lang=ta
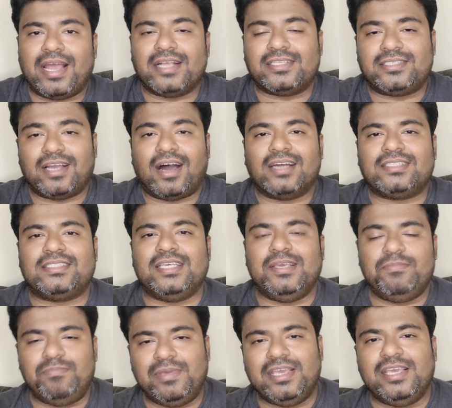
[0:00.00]
match
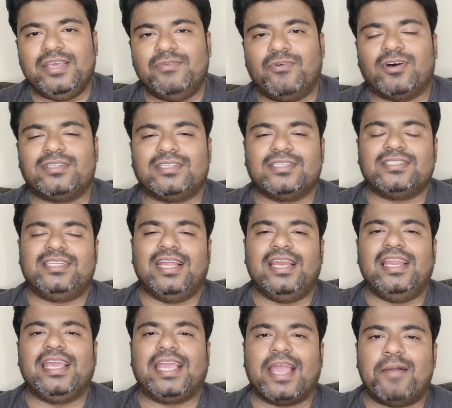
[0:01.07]
RCB versus
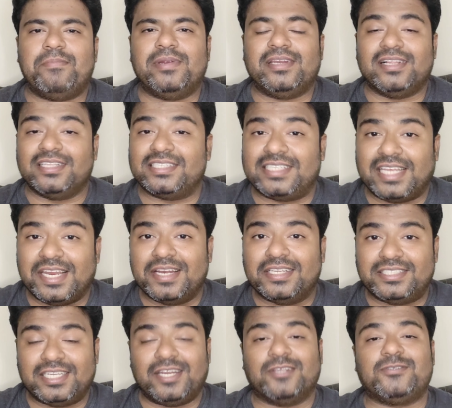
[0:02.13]
Delhi Capitals
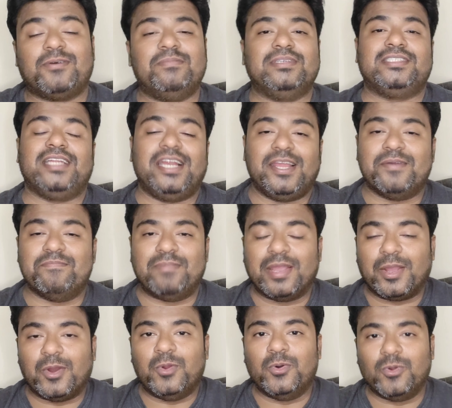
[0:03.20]
in Chinnaswamy Stadium
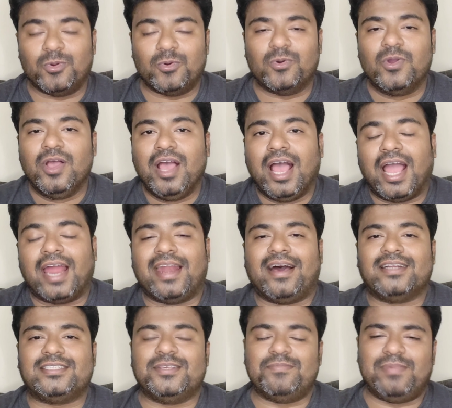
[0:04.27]
Bengaluru and
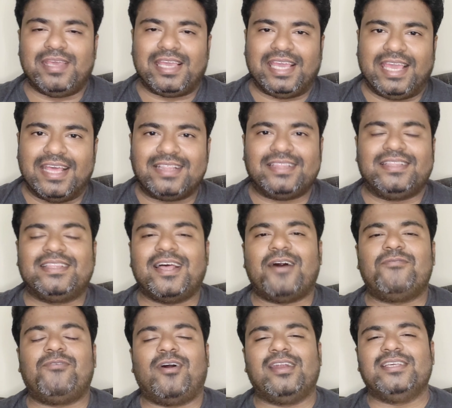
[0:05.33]
RCB கெத்தா
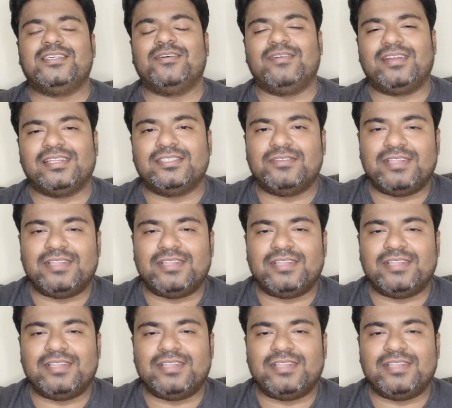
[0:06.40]
ஃபார்ட்டி செவன் ரன்ஸ்